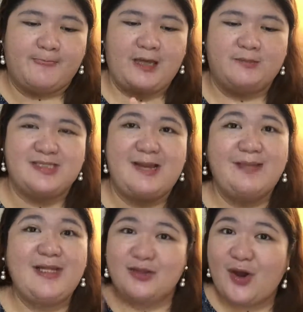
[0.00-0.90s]
um,
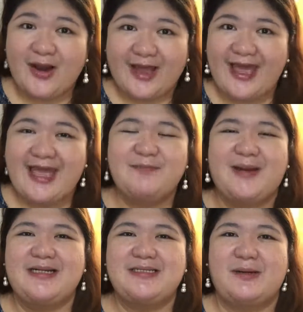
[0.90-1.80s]
something token
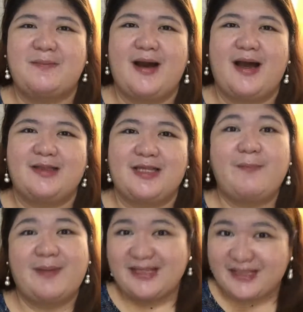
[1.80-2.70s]
para sa mga
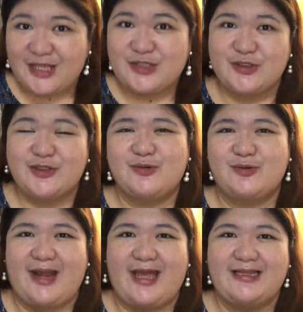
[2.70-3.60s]
top engagers
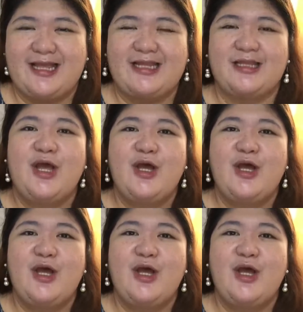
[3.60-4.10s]
ho natin.